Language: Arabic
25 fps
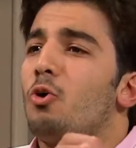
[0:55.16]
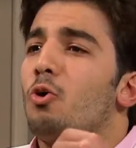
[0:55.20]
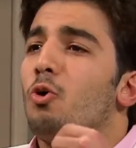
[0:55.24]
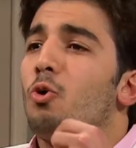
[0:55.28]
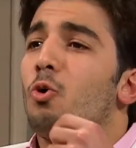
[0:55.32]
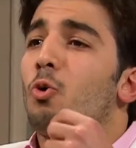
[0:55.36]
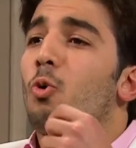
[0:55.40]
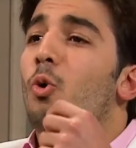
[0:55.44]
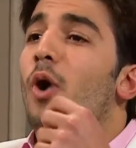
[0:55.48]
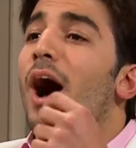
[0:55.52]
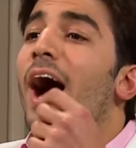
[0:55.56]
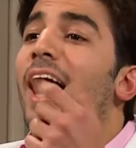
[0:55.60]

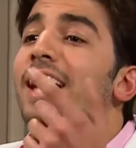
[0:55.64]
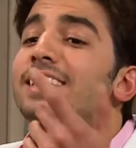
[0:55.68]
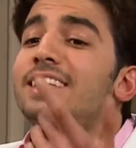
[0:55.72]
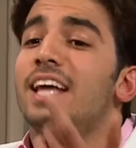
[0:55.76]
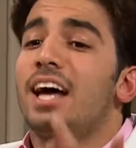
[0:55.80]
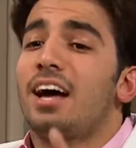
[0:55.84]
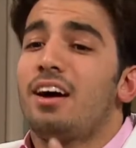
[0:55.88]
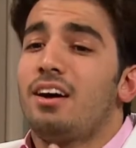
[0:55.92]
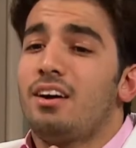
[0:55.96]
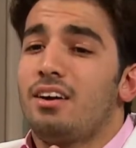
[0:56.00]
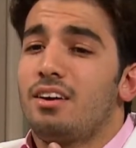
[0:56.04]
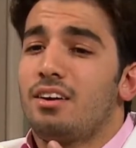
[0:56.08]
واحده
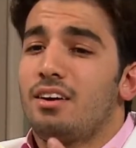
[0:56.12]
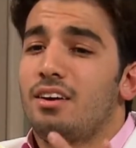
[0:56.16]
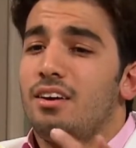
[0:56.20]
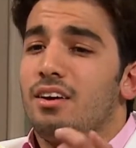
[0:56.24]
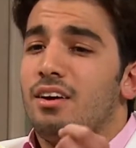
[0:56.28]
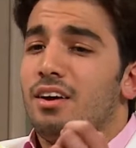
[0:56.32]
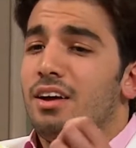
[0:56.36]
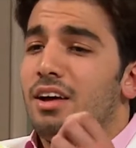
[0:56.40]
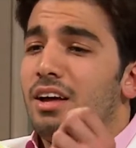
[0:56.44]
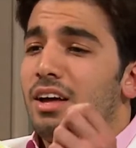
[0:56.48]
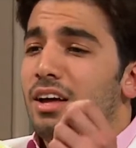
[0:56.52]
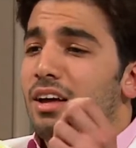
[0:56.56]

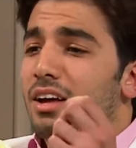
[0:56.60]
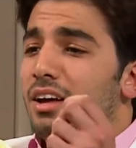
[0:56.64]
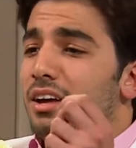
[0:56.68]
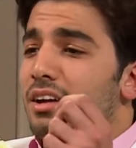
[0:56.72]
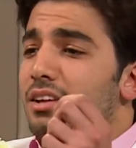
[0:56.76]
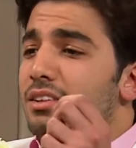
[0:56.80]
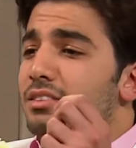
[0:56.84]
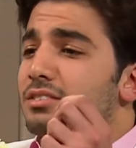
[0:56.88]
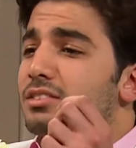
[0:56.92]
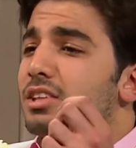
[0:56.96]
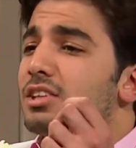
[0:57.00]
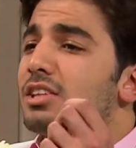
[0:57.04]

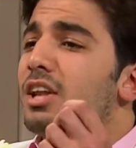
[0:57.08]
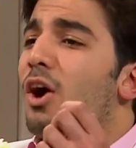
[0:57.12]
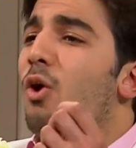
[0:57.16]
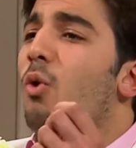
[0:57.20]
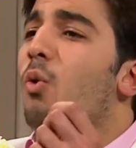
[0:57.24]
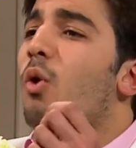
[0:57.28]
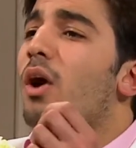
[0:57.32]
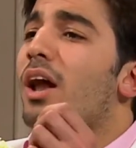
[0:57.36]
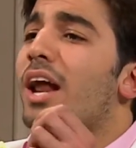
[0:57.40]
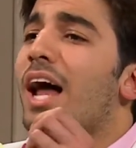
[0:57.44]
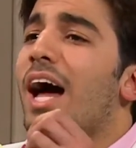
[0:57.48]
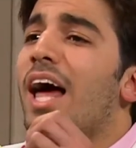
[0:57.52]

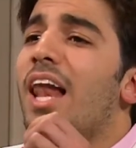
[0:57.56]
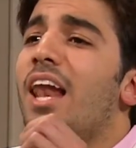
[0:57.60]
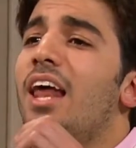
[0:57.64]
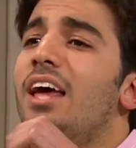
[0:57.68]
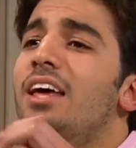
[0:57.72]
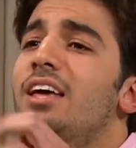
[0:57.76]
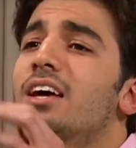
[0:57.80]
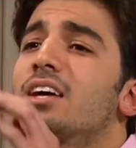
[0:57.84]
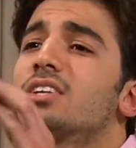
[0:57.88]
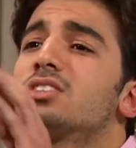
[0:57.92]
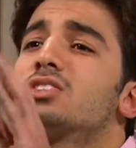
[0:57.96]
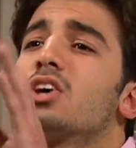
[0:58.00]
تنور
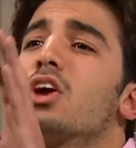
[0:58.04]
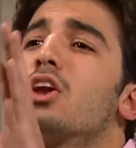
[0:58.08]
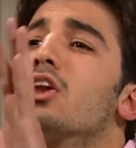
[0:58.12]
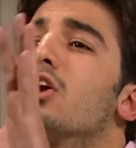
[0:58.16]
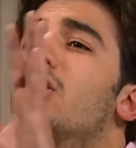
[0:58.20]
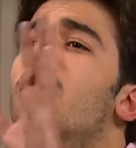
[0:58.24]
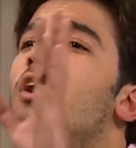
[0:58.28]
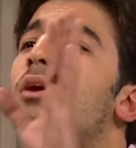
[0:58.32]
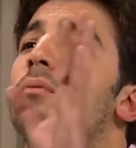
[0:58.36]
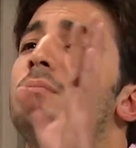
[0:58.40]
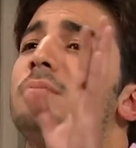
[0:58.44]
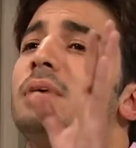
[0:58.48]
عليا
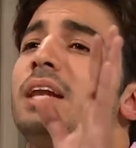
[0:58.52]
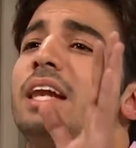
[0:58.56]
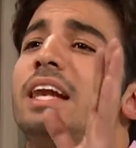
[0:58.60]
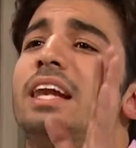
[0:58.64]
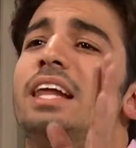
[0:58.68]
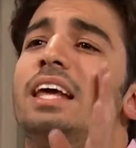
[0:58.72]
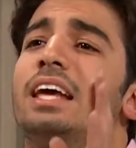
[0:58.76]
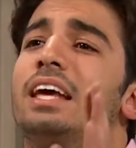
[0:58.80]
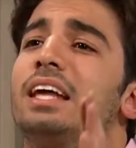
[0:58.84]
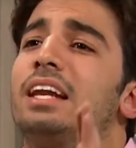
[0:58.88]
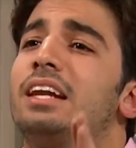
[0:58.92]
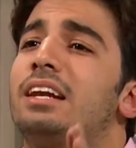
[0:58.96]
ظلام الليل